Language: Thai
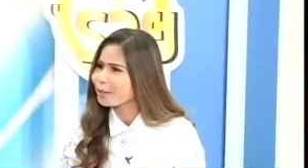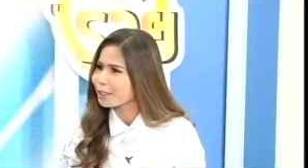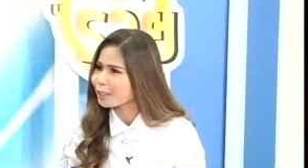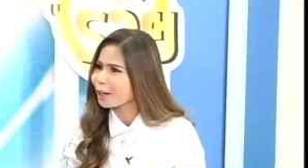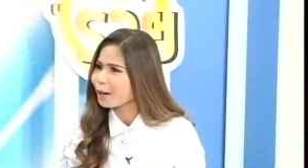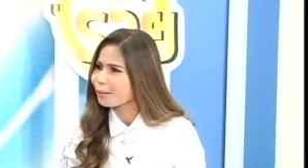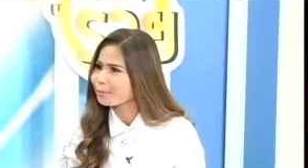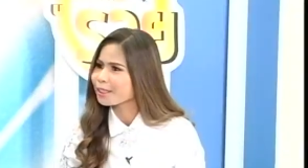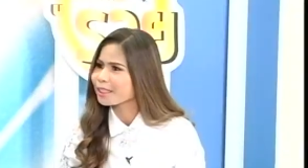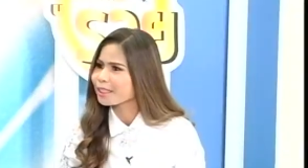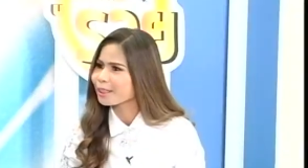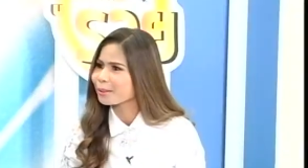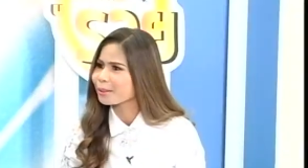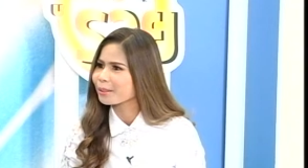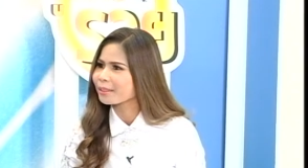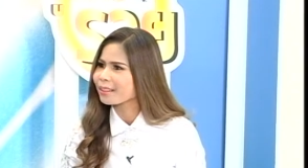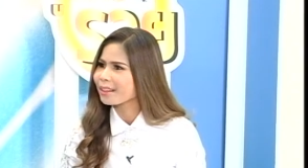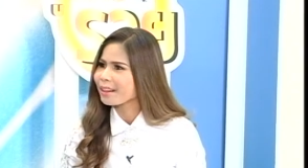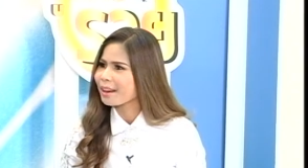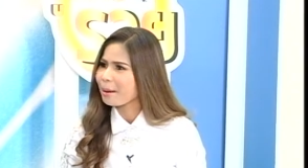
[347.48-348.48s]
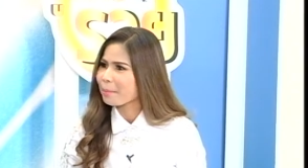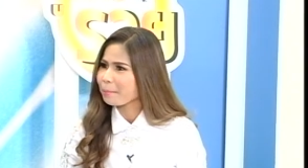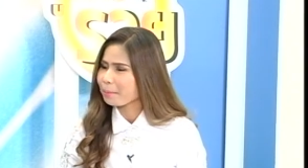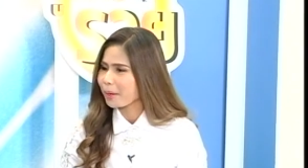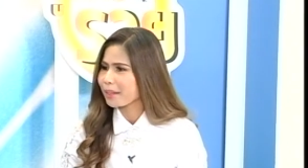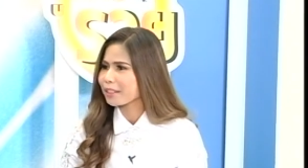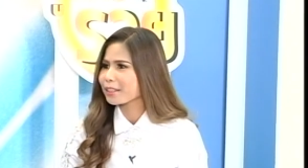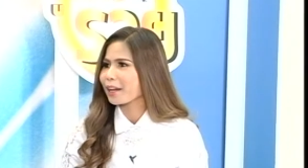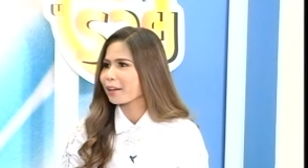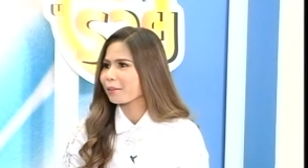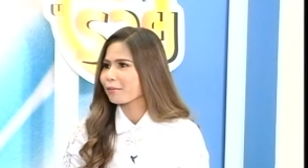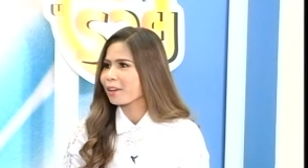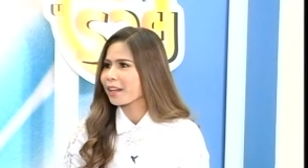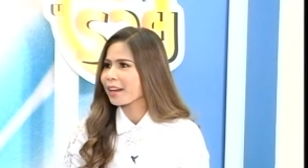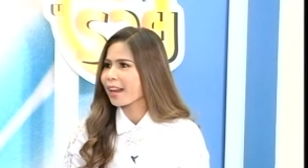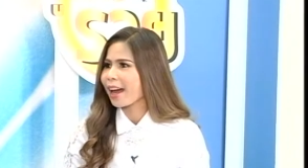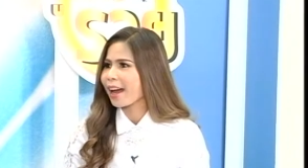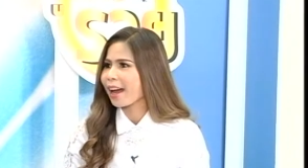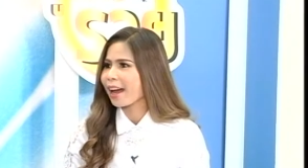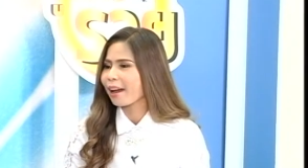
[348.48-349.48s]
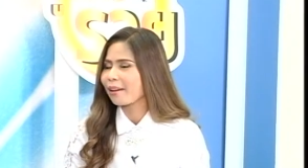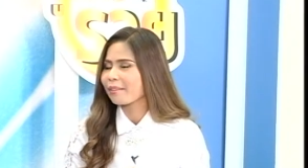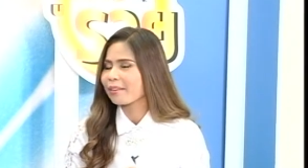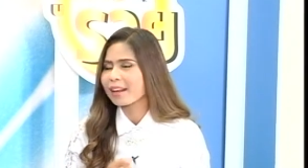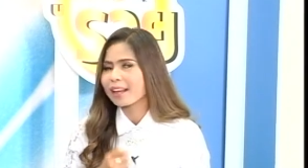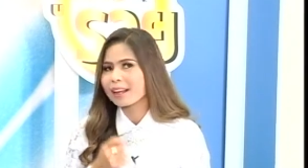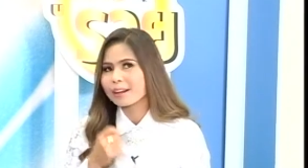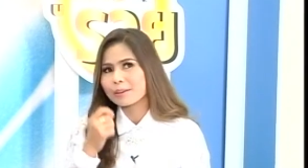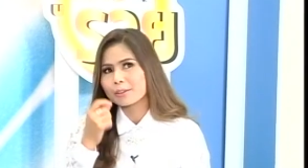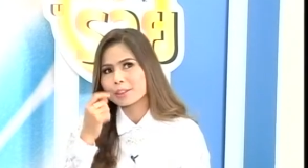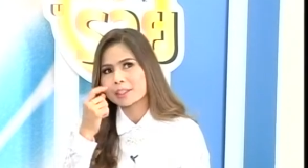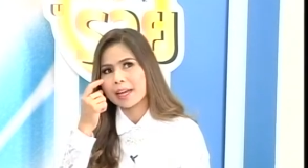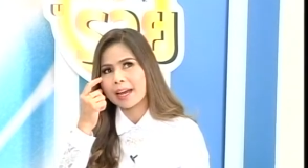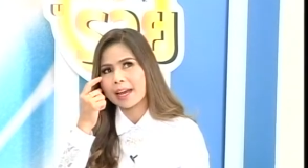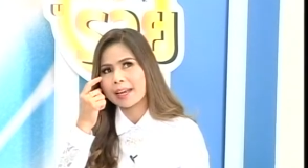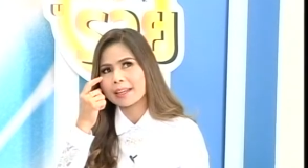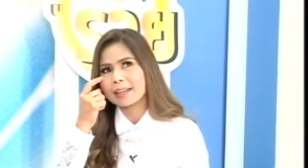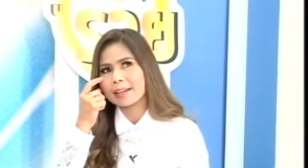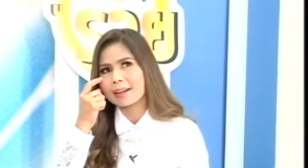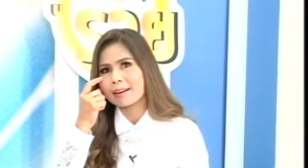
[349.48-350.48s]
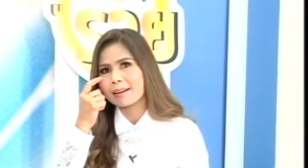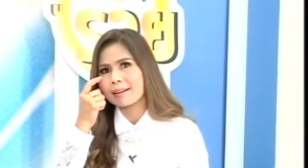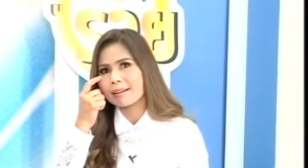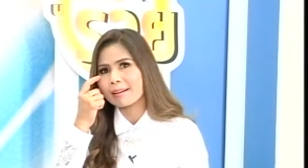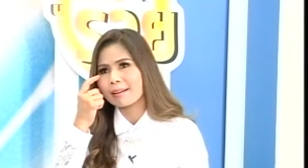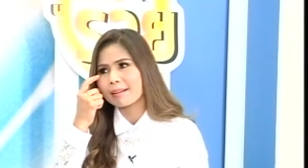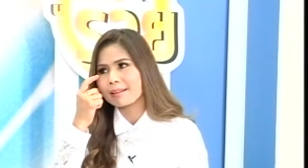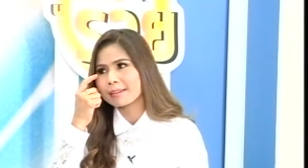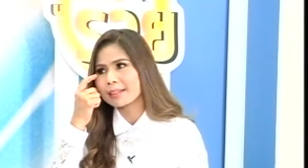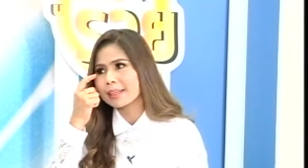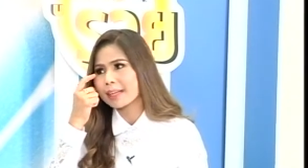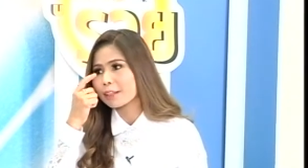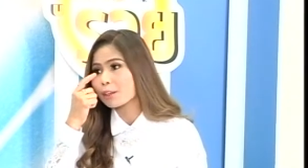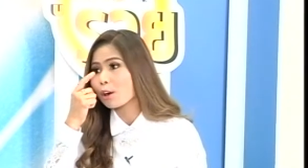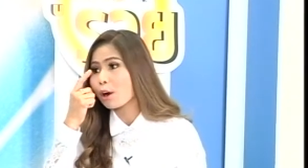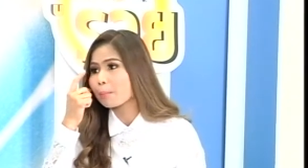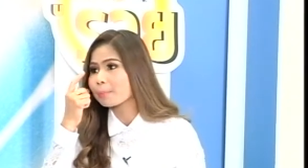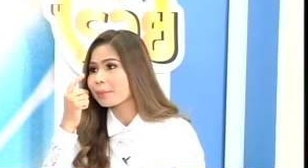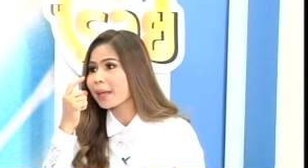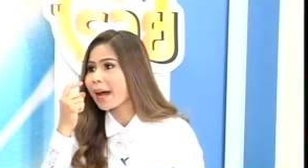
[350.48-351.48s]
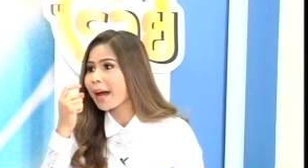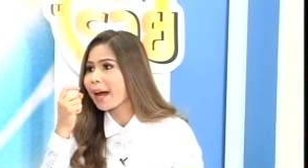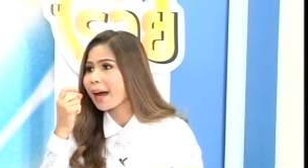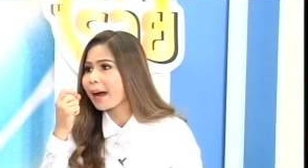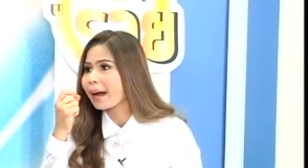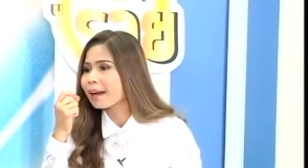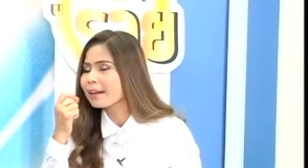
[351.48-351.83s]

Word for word: รวยชอบที่สุด ประหยัดเวลาเวลาเราใช้เขียนขอบตา